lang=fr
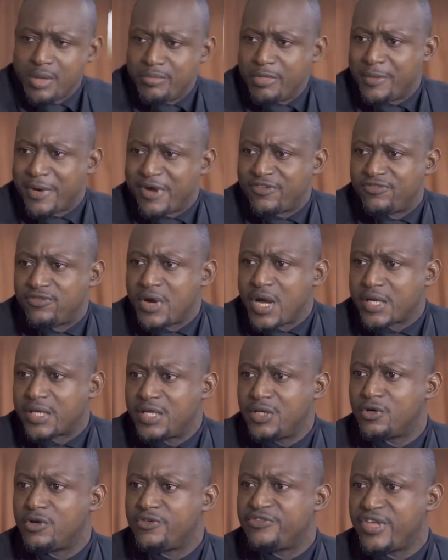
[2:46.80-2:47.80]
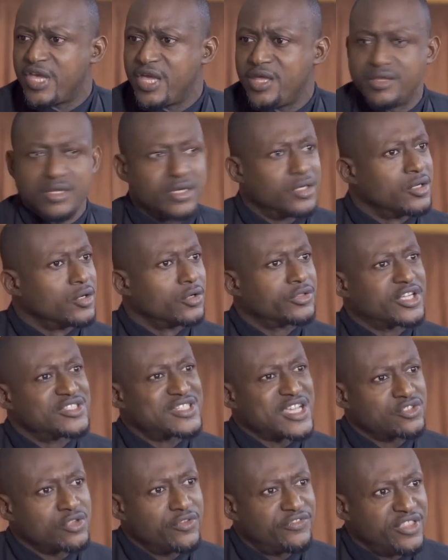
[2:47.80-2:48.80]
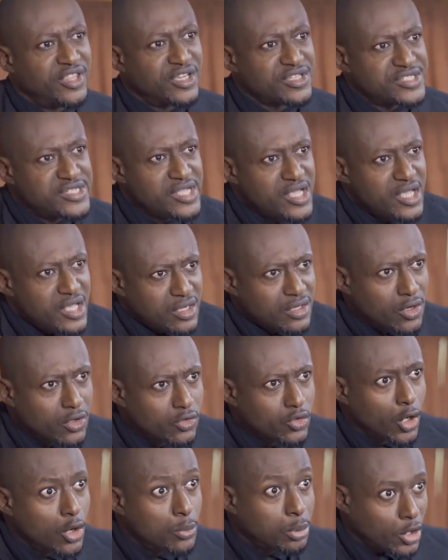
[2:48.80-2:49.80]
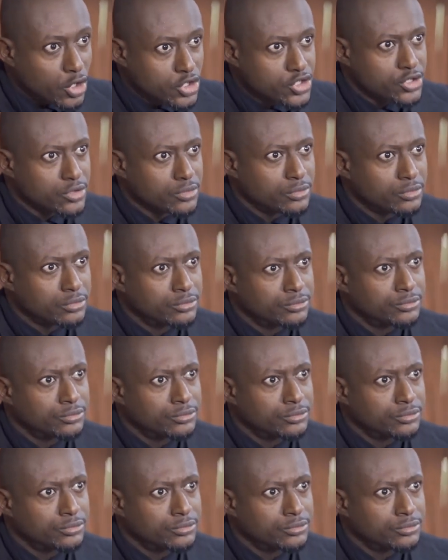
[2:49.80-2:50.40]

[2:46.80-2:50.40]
mais ma foi, qu'il revienne aux transactions financières qu'on lui reproche.